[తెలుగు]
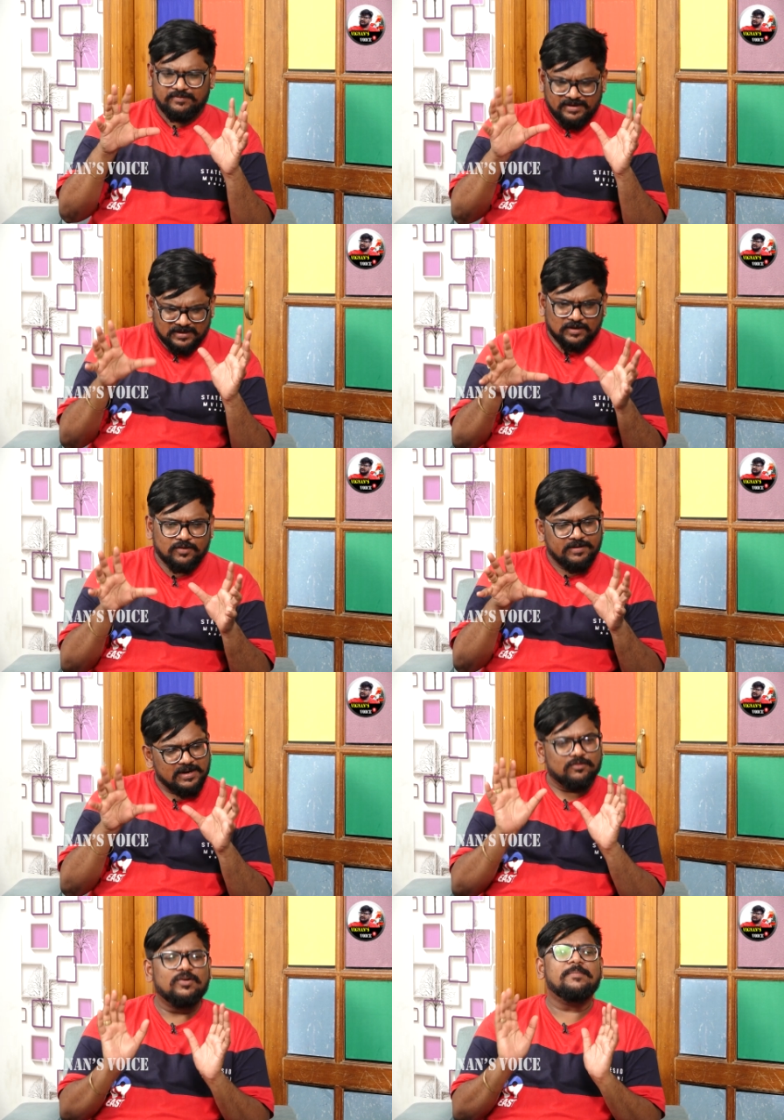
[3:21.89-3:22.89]
వీళ్ళకంట
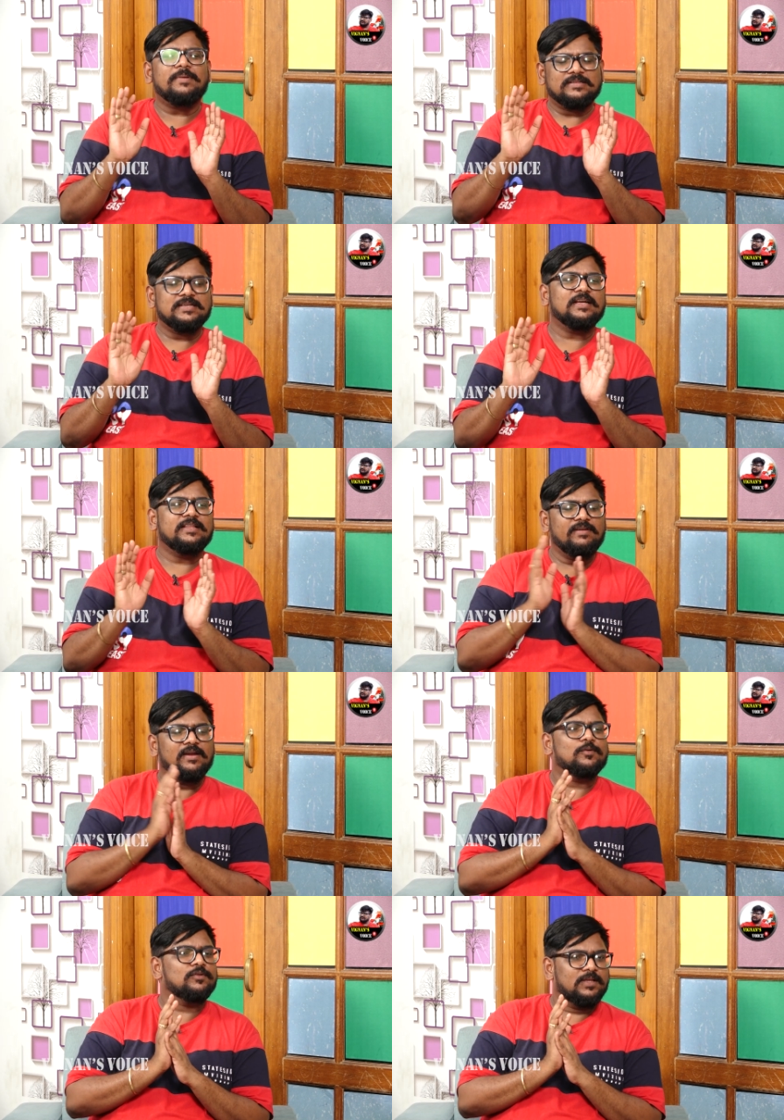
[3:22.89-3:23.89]
వీళ్ళకుండే ప్రత్యేకత
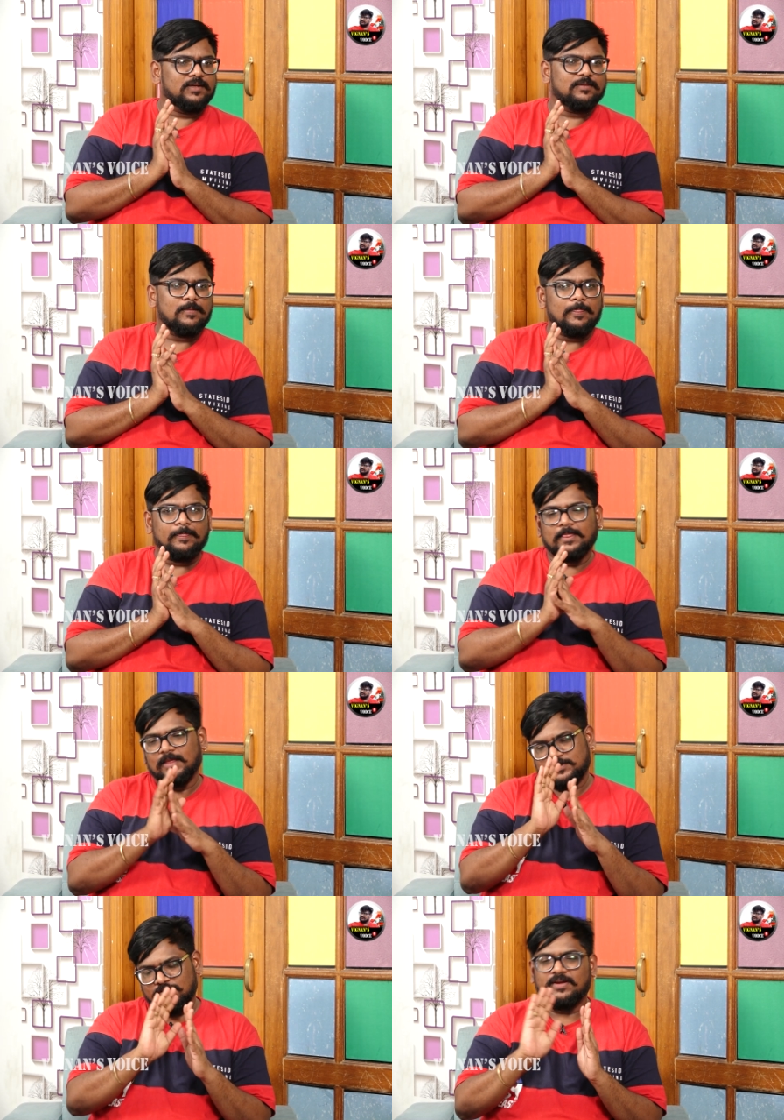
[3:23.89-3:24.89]
వీళ్ళకు ఉంది
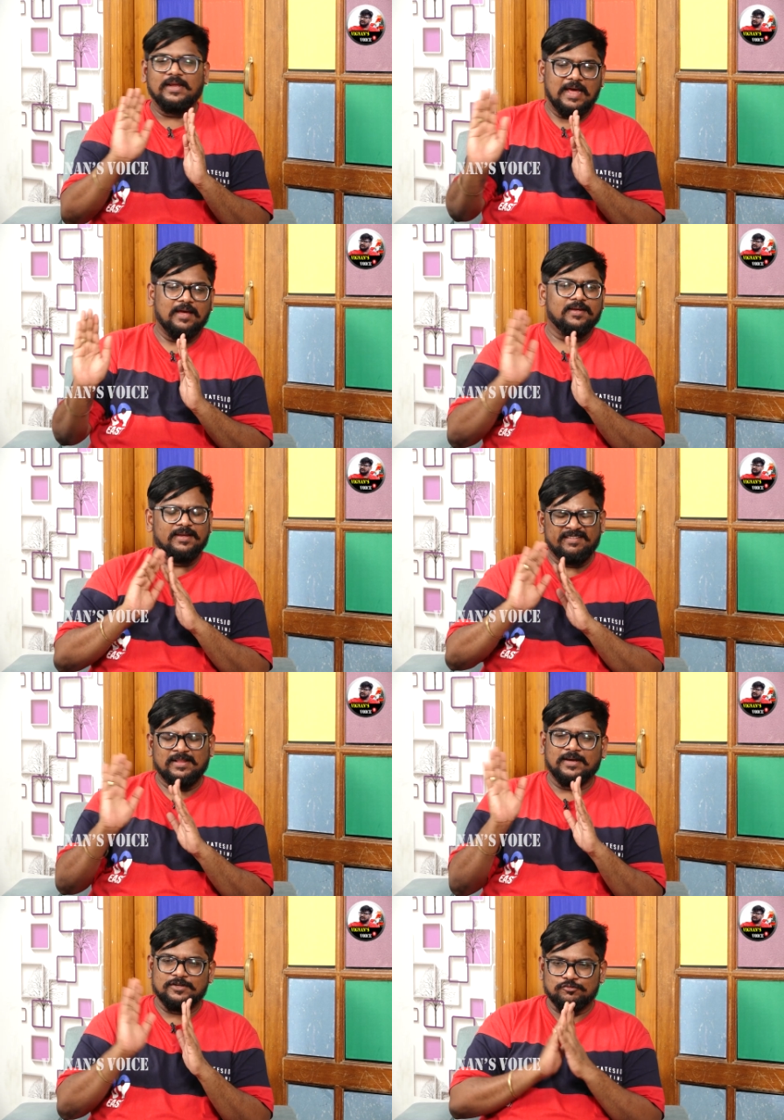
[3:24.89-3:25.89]
సో ఇలా ఈ
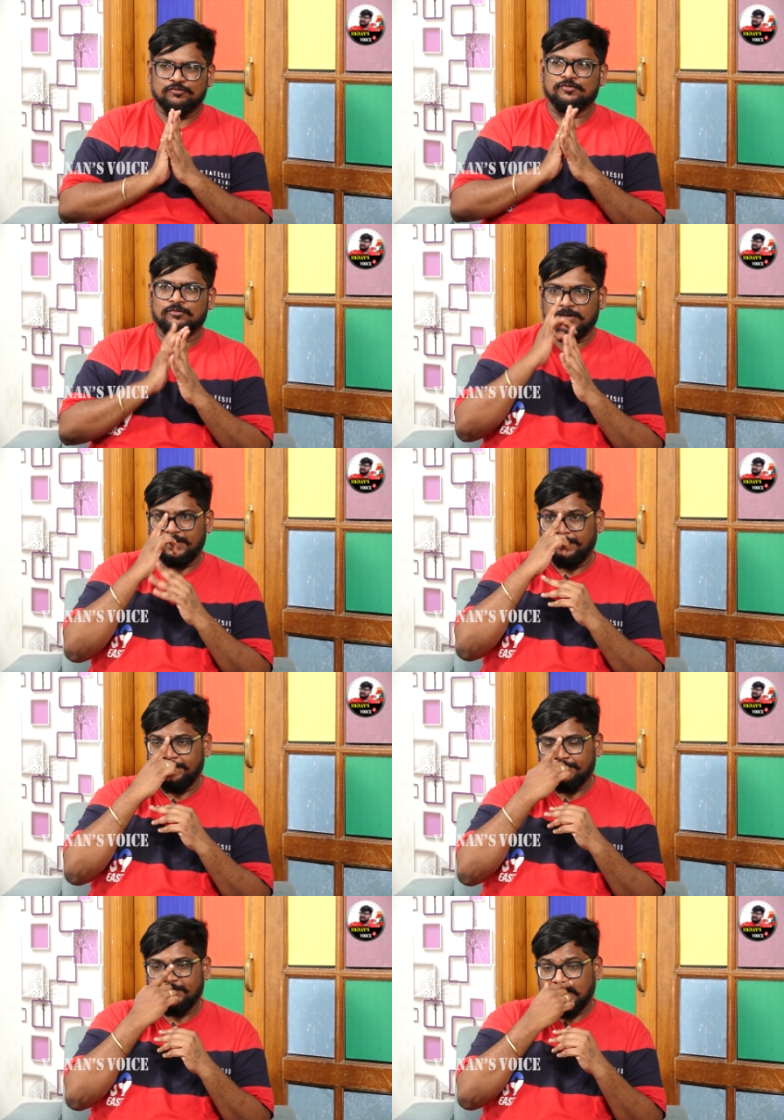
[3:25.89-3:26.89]
విధంగా చూసుకుంటే
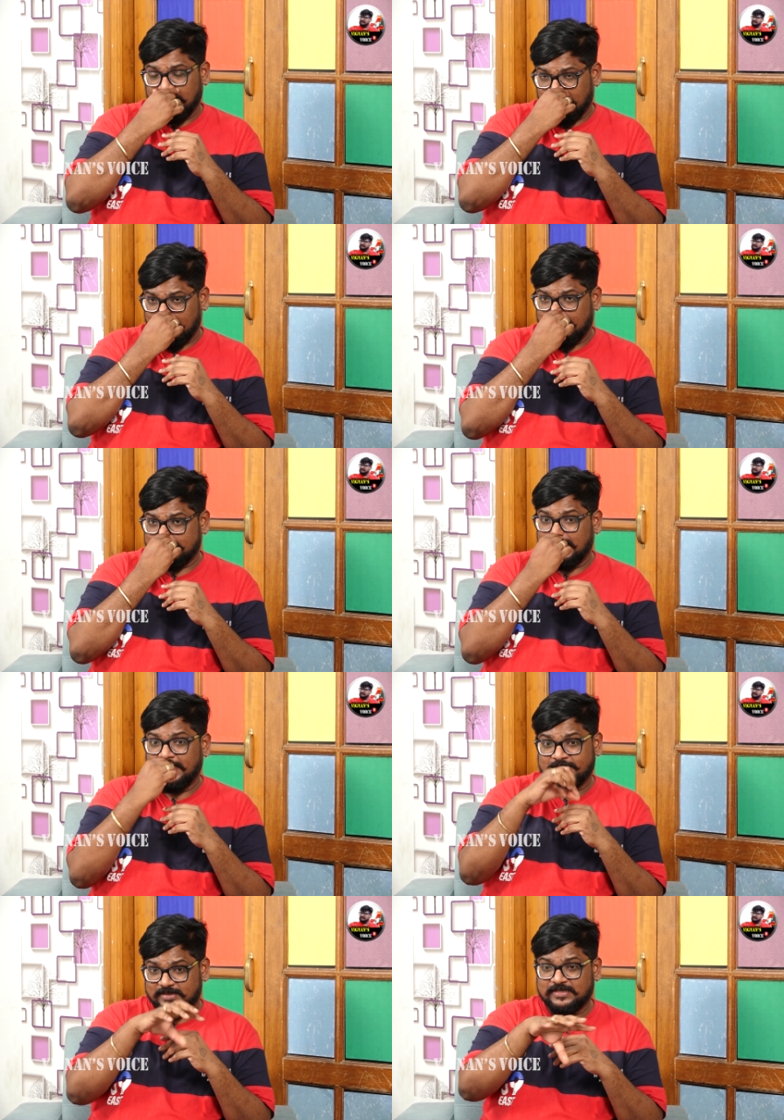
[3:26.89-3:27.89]
అండ్
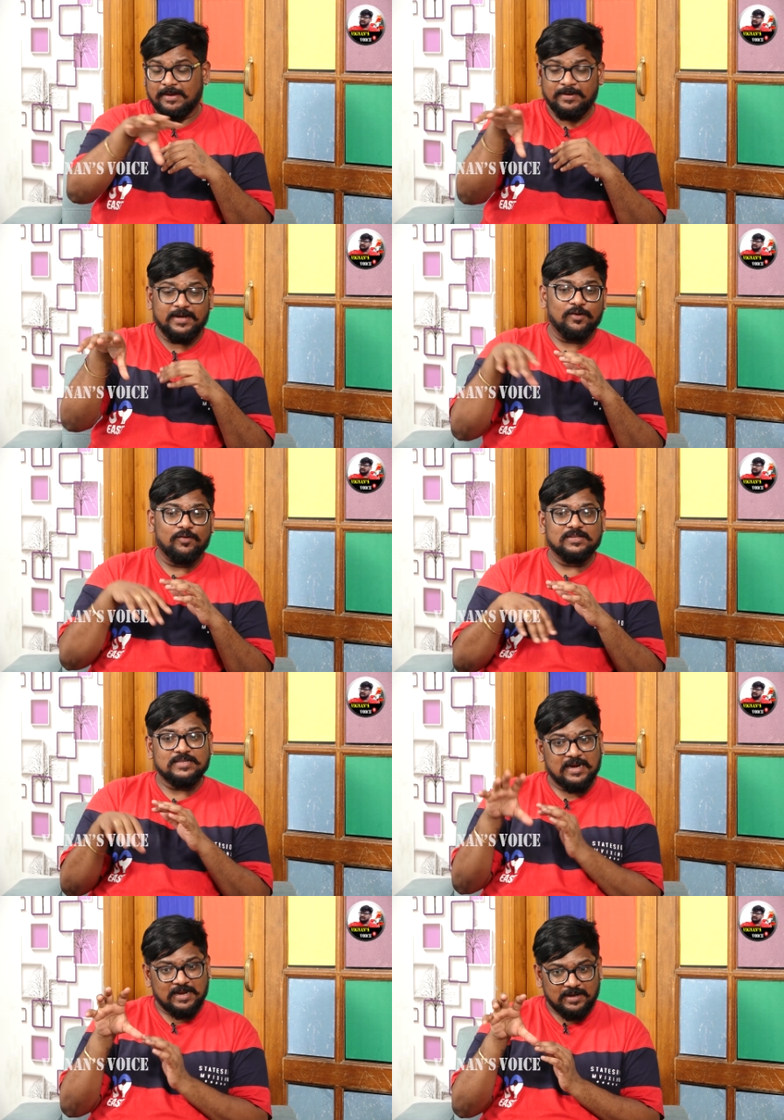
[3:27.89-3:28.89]
సెలెక్షన్స్ కమిటీ కూడా
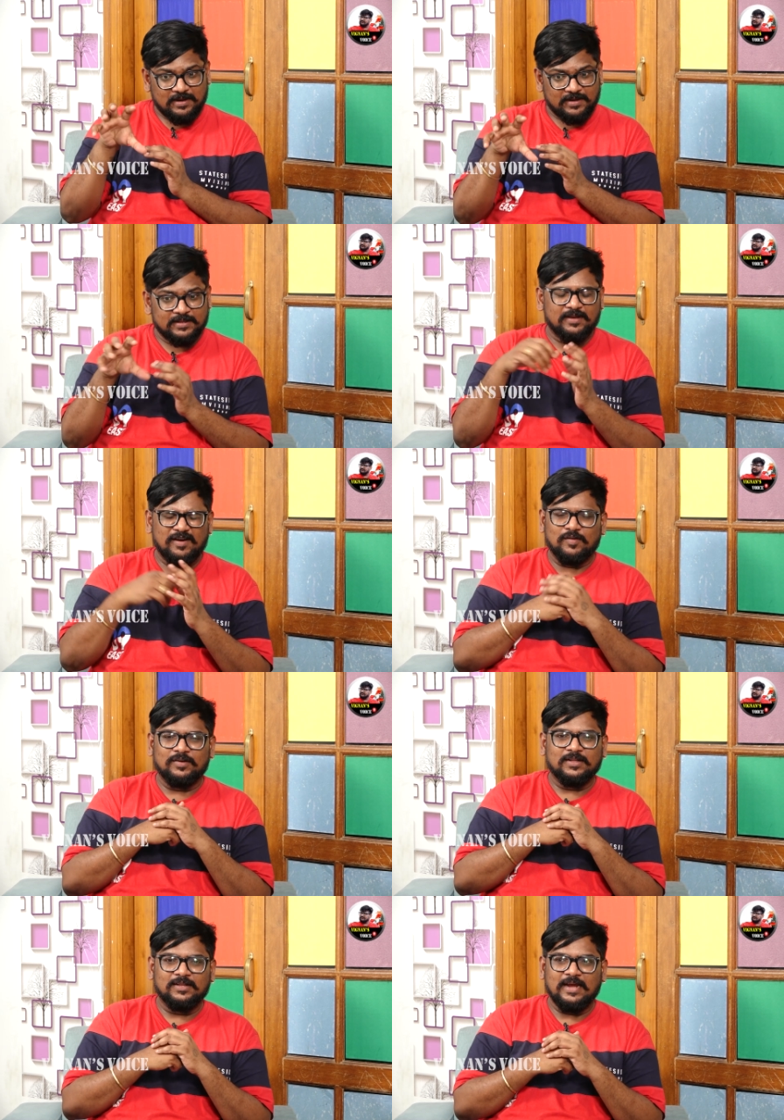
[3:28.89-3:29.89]
చాలా ఇదిగా
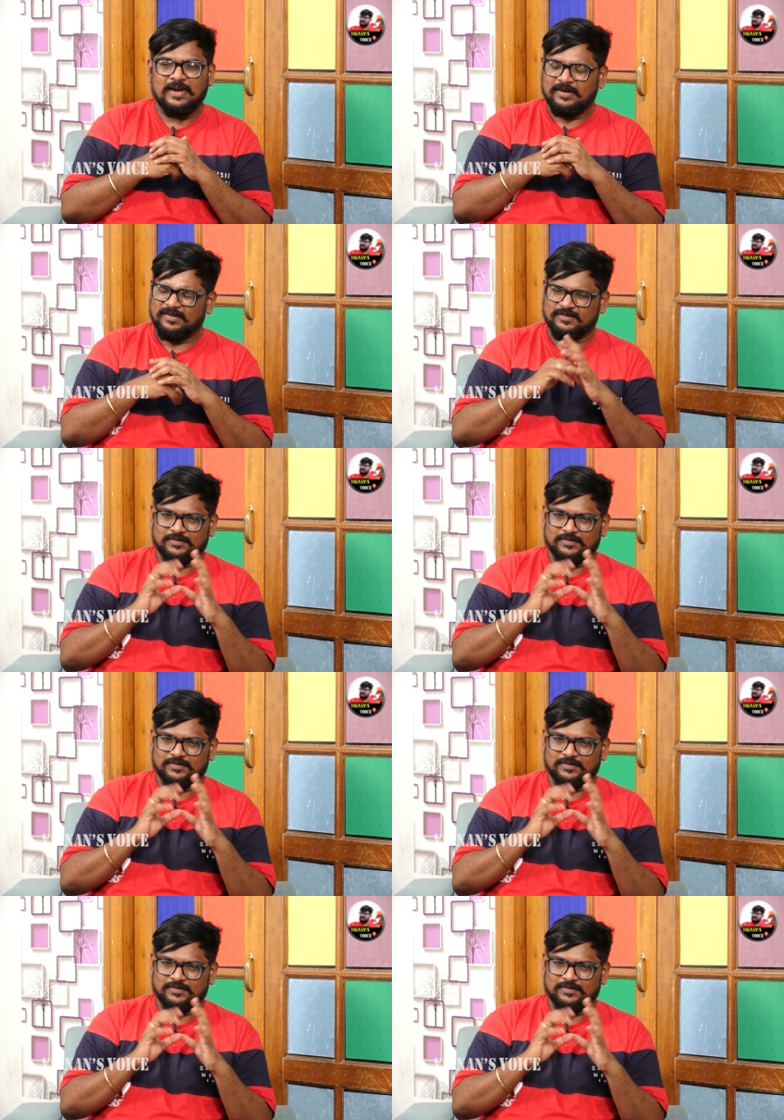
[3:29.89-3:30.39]
ఉంటుంది అండ్